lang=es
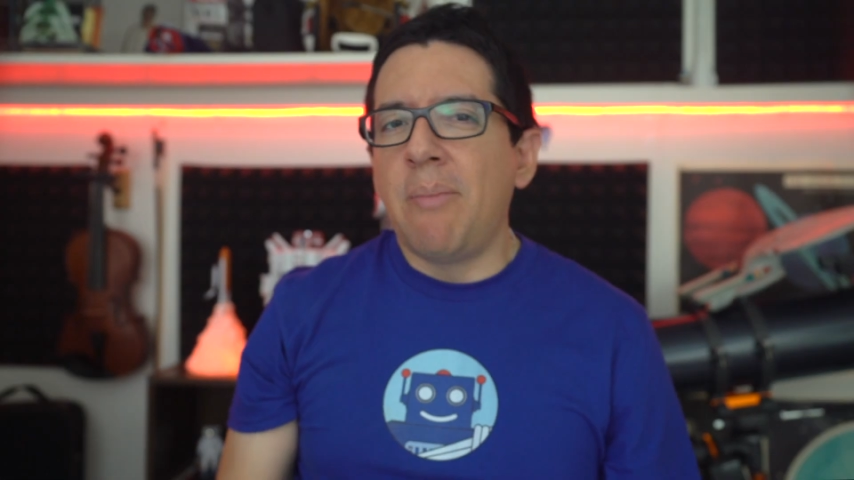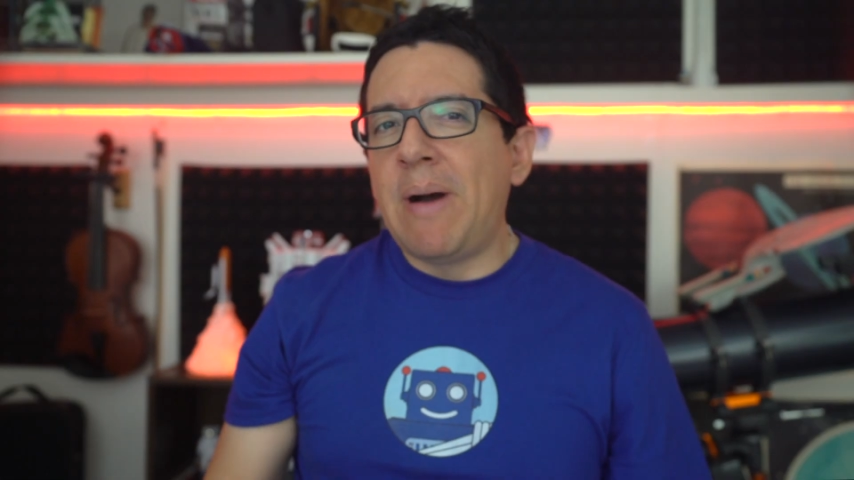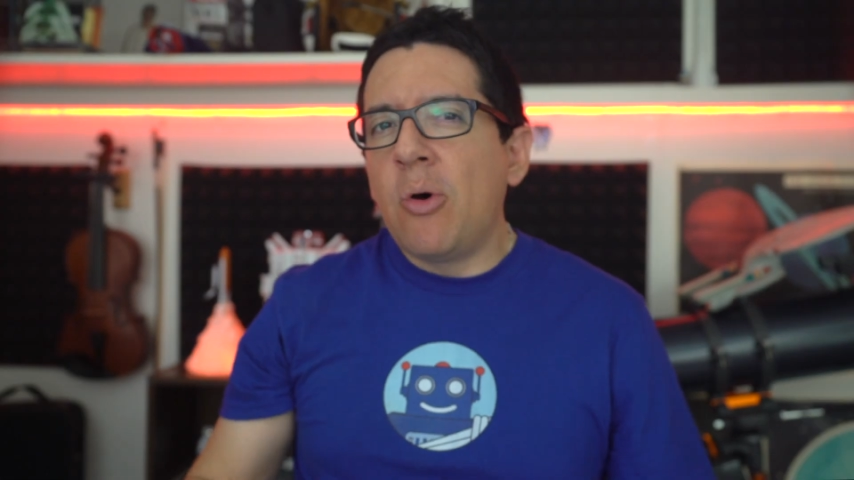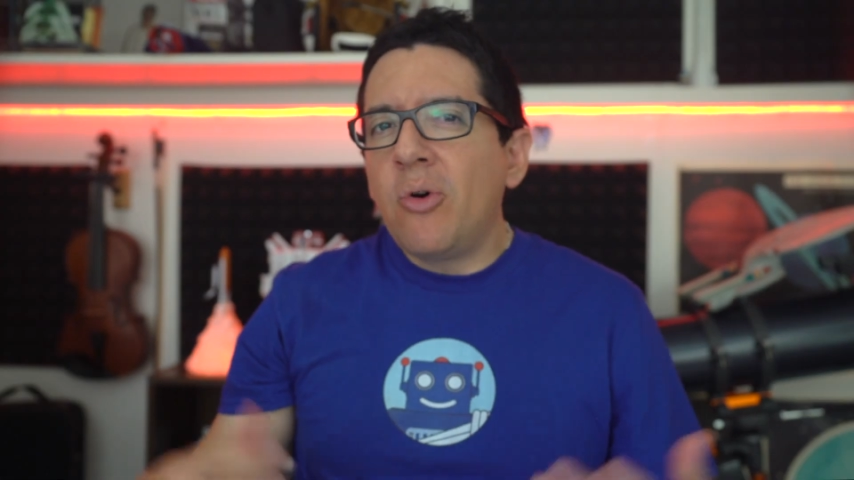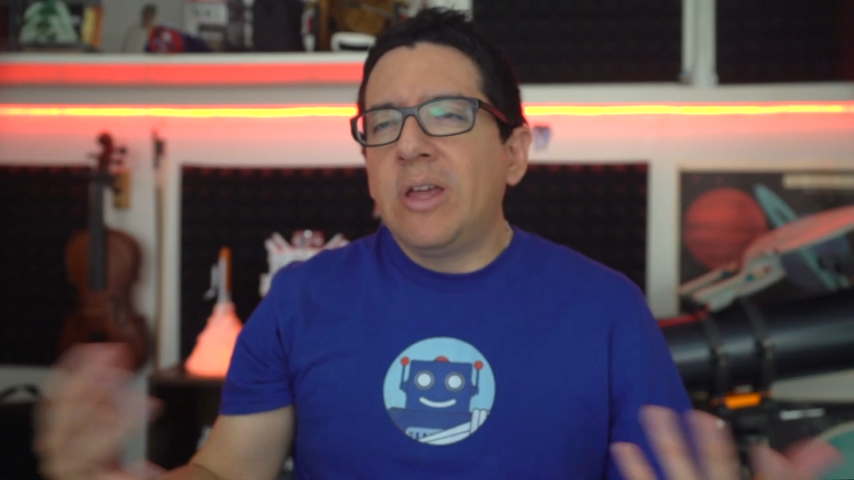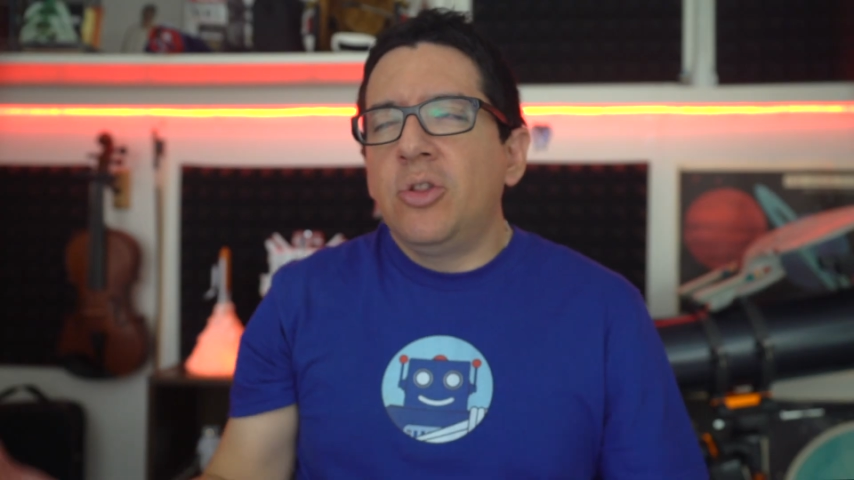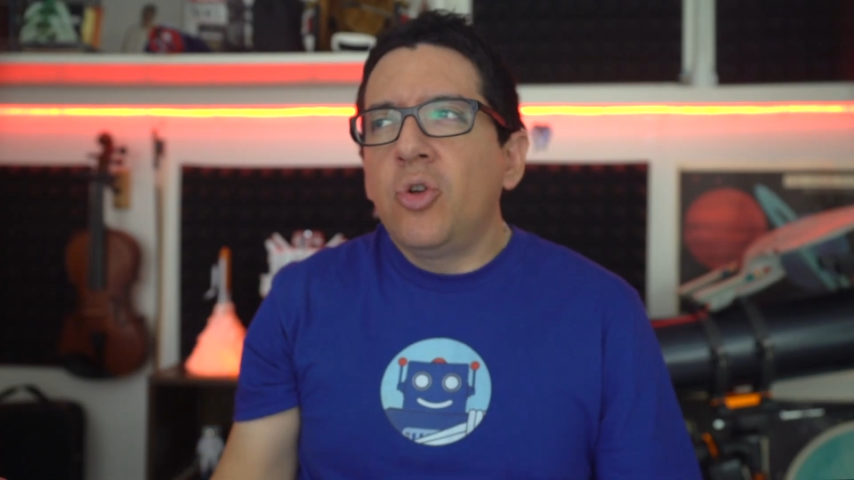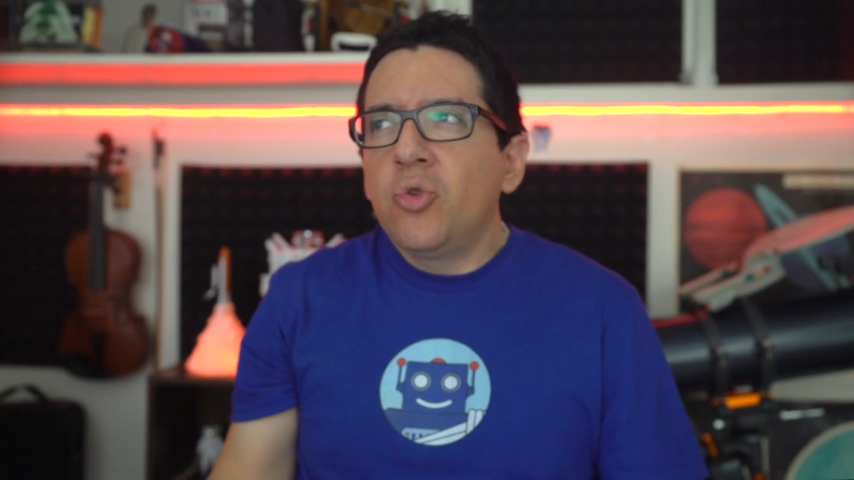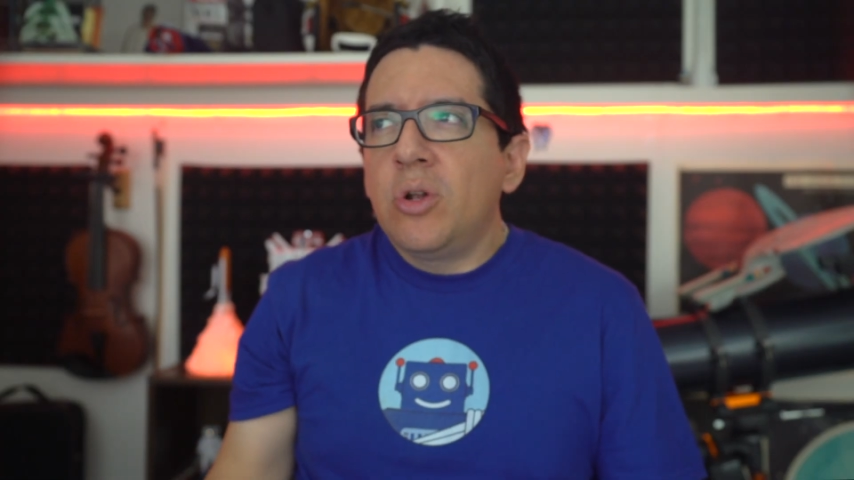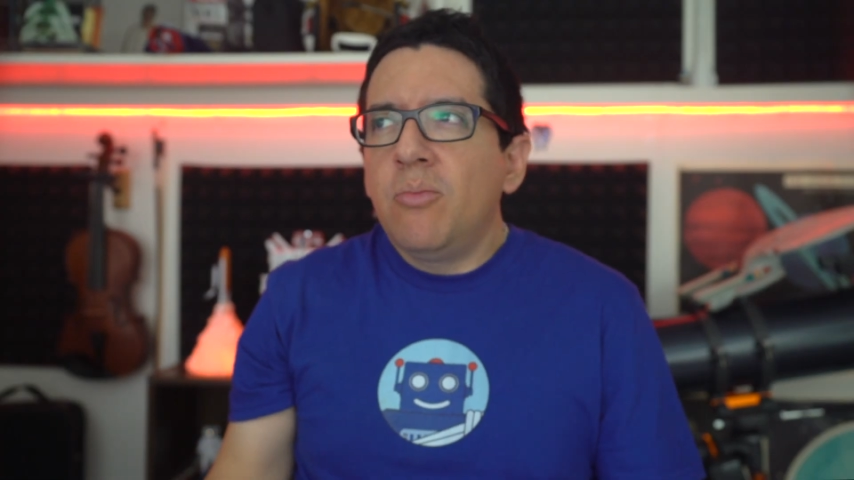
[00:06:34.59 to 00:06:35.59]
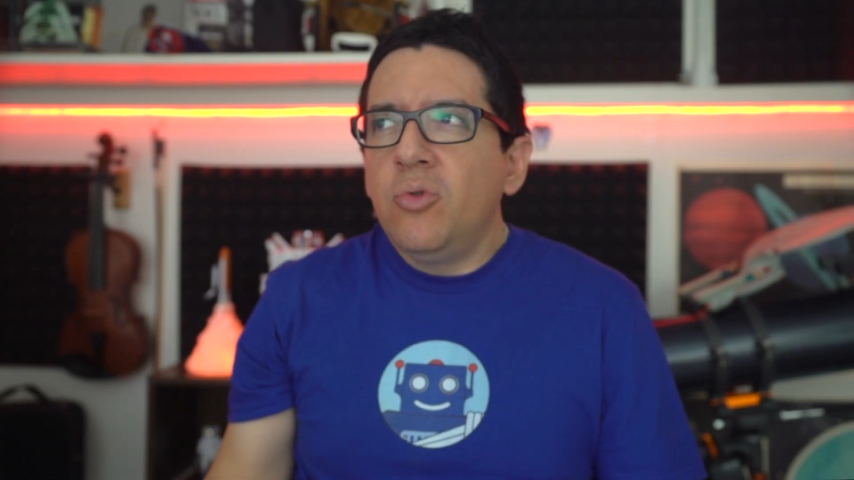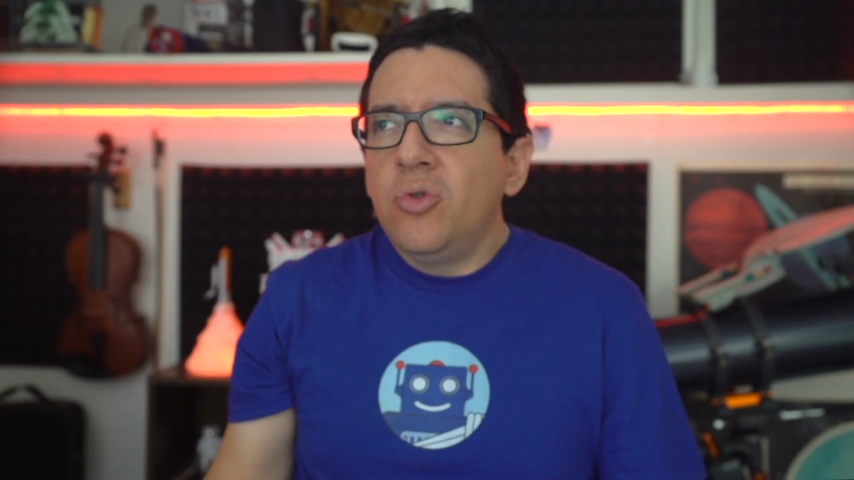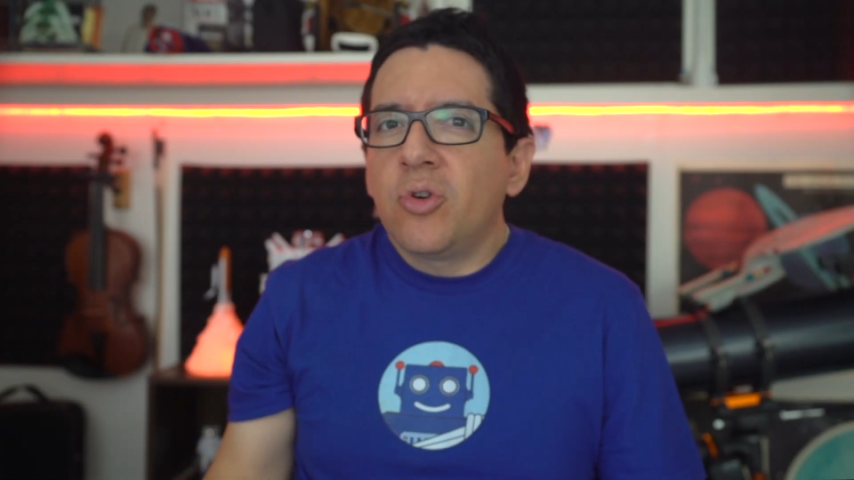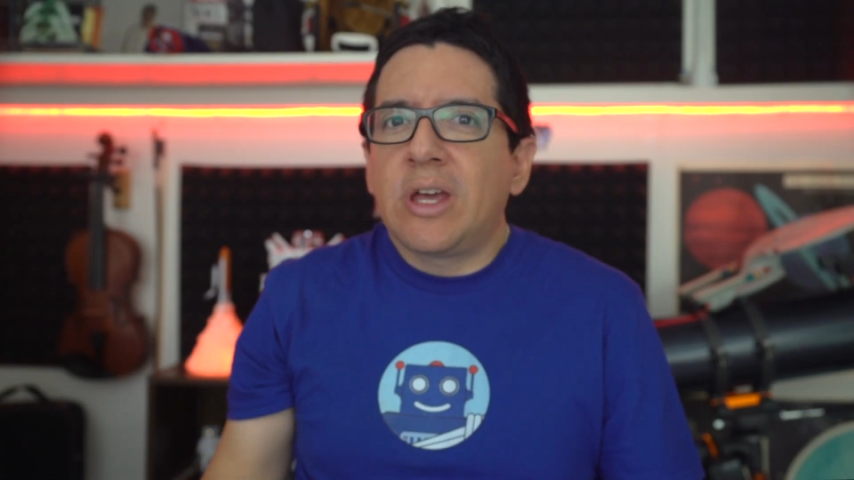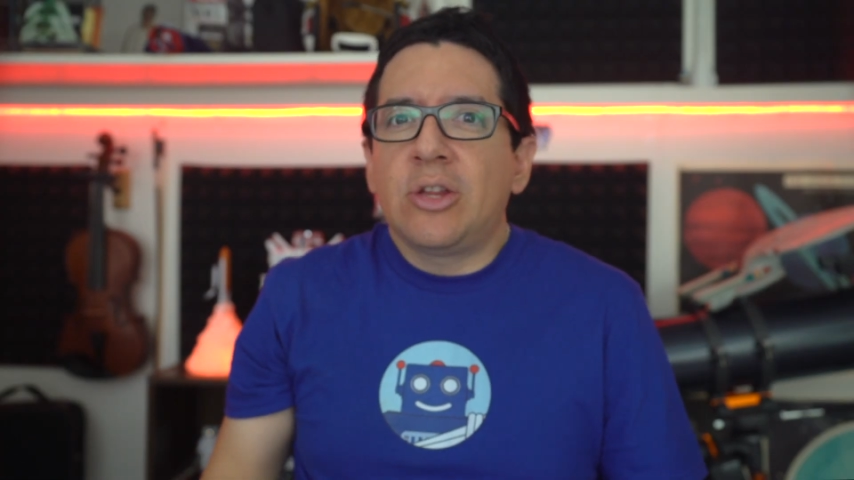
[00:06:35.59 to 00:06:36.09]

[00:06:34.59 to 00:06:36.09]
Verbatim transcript: Apagón en todo el mundo,